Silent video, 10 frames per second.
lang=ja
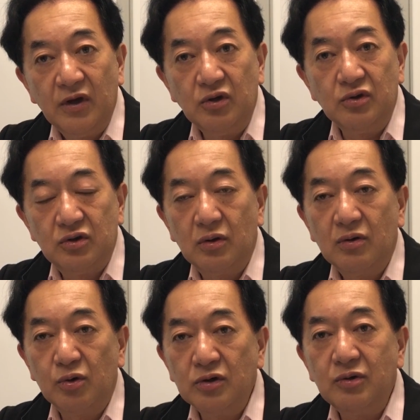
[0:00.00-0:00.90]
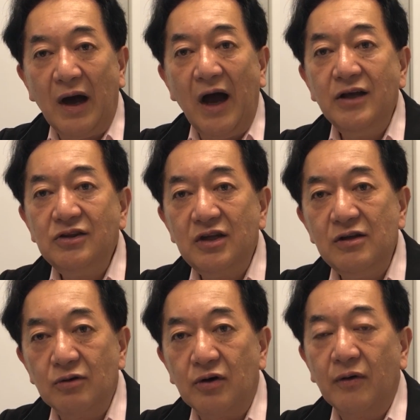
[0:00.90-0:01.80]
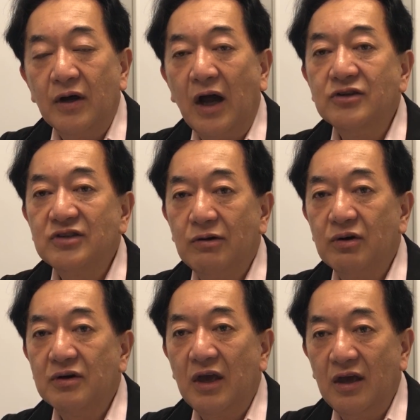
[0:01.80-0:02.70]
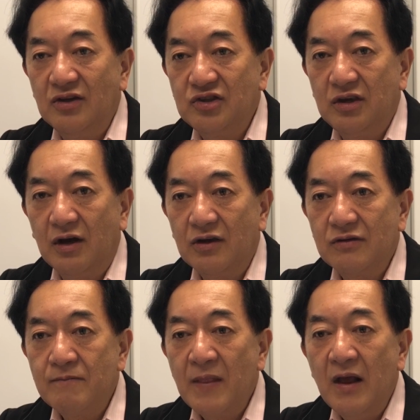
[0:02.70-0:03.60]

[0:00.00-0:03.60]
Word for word: いう人この人は IT の会社を経営してたんです